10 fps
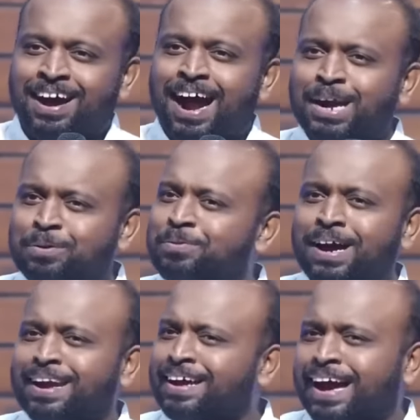ஆண்டவர்
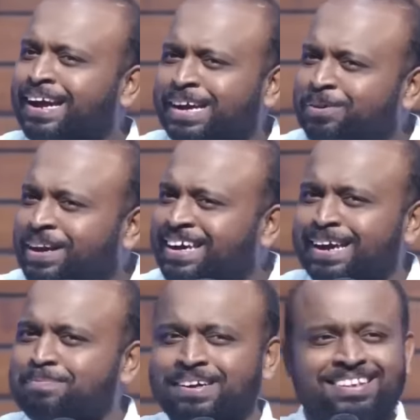வேற யாரும் எங்க
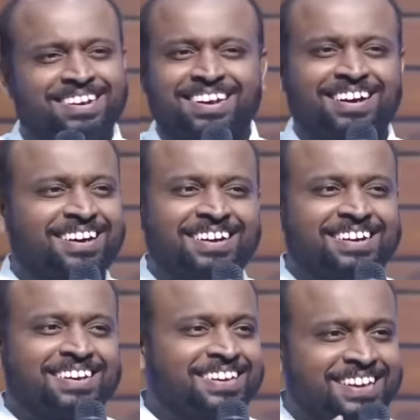வைக்கல பார்த்தீங்களா
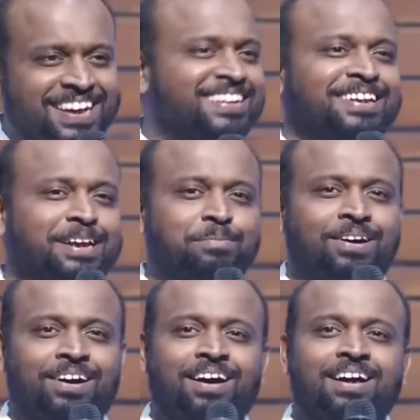ஏன்
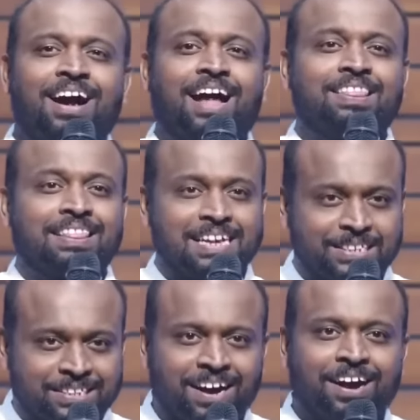தெரியுமா அந்த
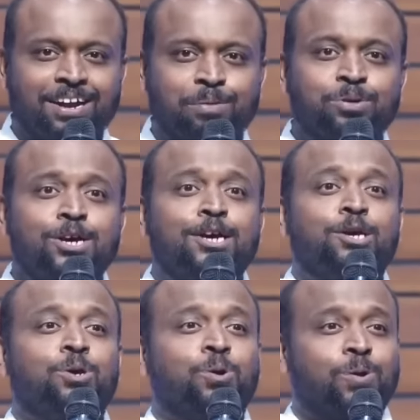ஸ்தானம்
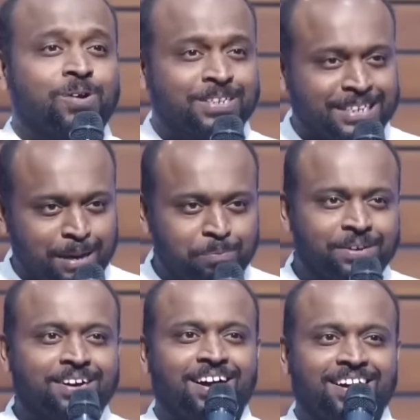
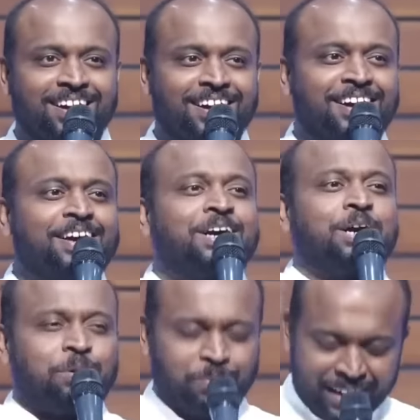யோசேப்புக்காக
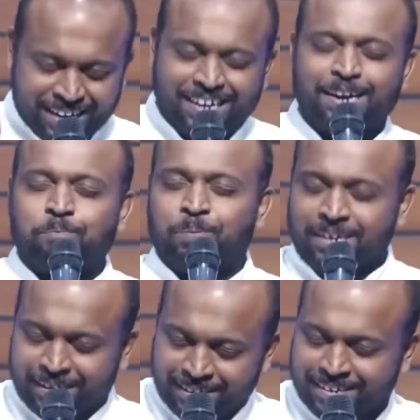
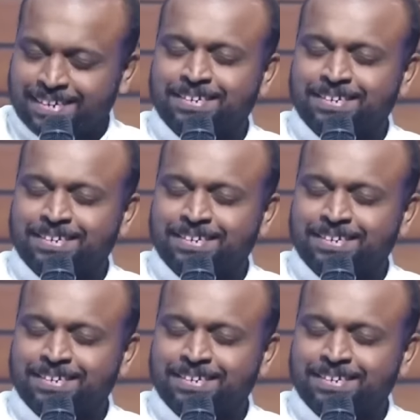வைக்கப்பட்டது